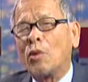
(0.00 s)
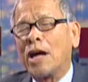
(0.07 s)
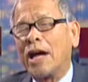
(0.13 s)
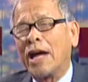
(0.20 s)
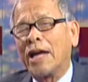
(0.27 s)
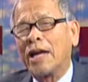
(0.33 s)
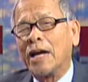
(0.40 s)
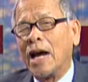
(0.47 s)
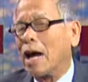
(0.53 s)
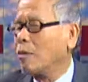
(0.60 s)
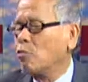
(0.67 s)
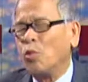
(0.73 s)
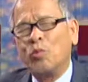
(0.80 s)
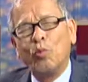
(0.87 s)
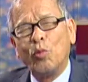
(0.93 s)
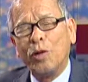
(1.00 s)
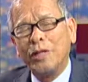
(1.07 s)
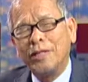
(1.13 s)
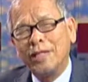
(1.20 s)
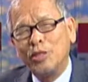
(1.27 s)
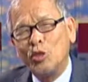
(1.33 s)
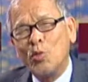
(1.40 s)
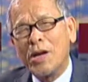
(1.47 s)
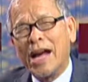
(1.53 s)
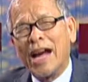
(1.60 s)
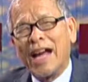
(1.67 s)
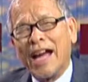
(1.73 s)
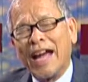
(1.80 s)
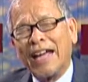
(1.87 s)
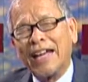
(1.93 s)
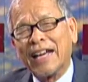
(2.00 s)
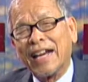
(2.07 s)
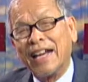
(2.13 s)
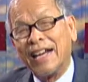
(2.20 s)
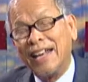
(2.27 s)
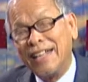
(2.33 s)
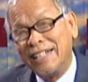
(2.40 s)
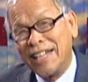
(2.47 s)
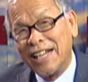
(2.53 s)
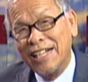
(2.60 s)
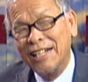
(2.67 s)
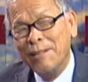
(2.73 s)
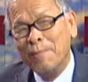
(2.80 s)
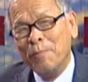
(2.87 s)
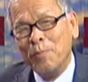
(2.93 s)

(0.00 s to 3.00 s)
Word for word: càng ngày à, nguyễn tấn dũng càng ngày càng lên chân